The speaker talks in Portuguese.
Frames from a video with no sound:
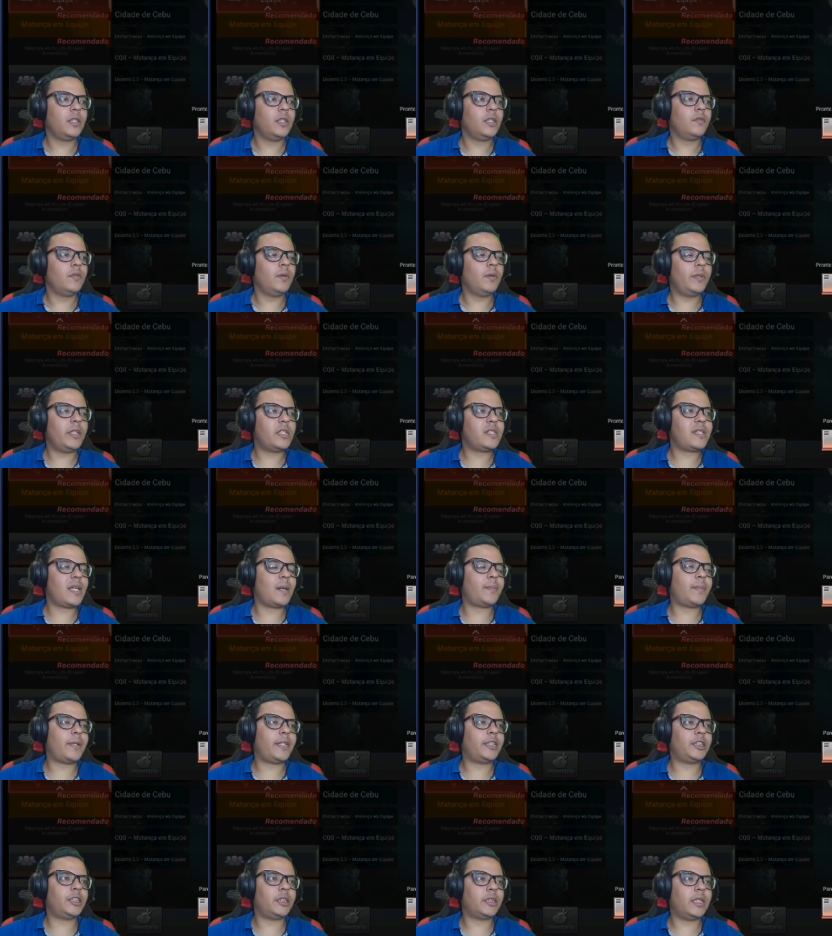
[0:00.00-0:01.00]
Vamos iniciar a
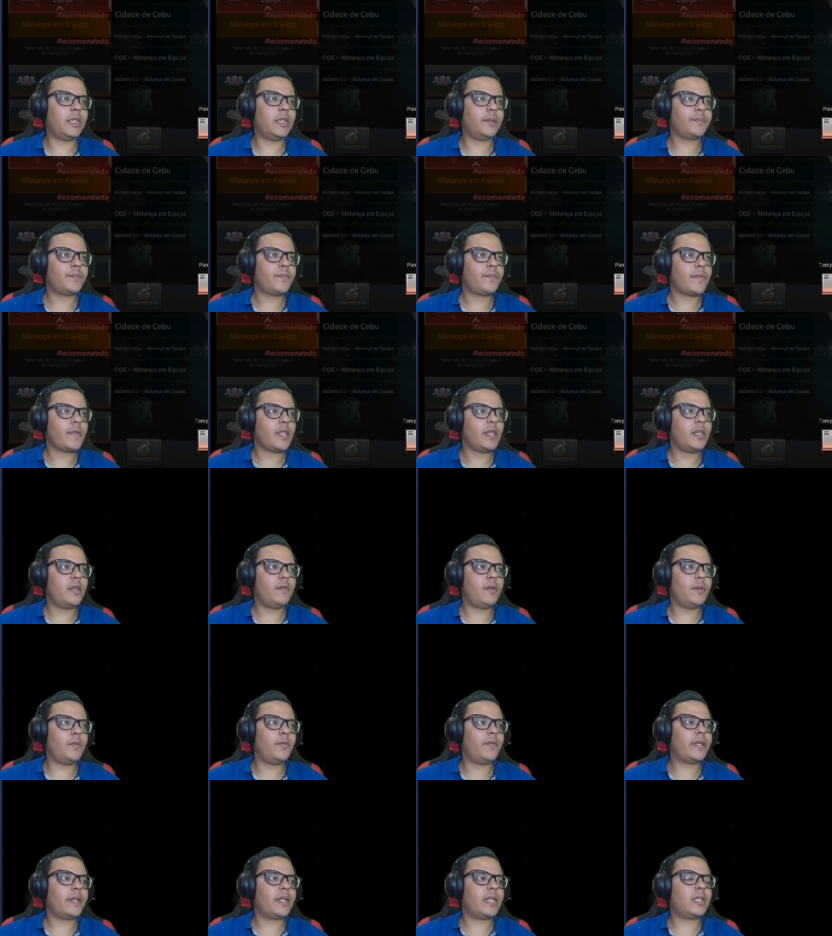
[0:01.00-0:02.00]
partida aqui e
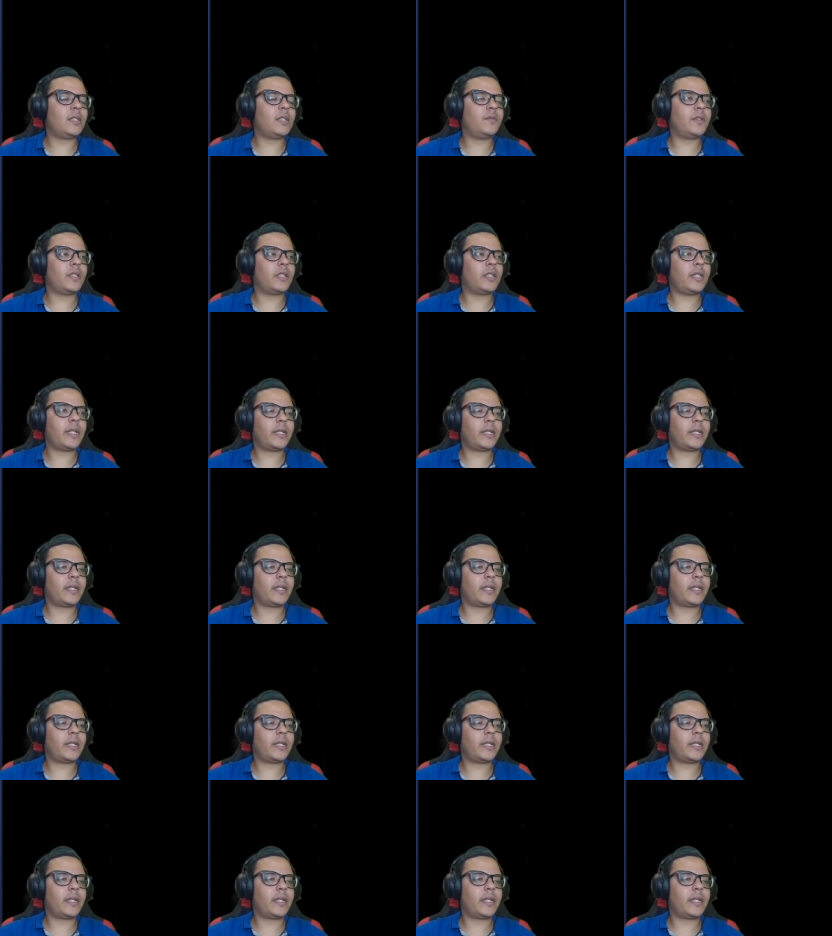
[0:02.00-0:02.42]
vamos ver o que que vira, né,